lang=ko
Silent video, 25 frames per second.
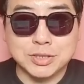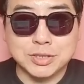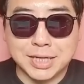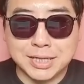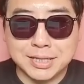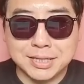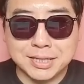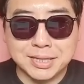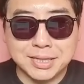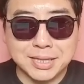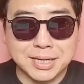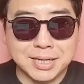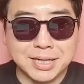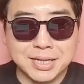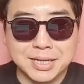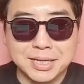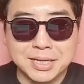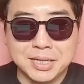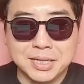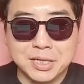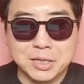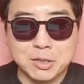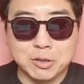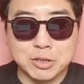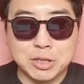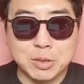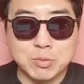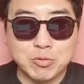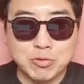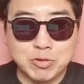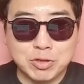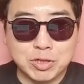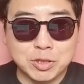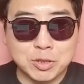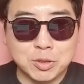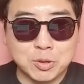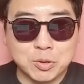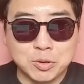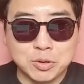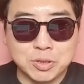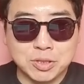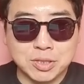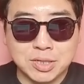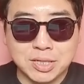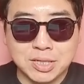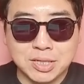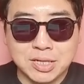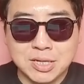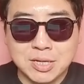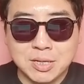잡된다 여자분들의 경우는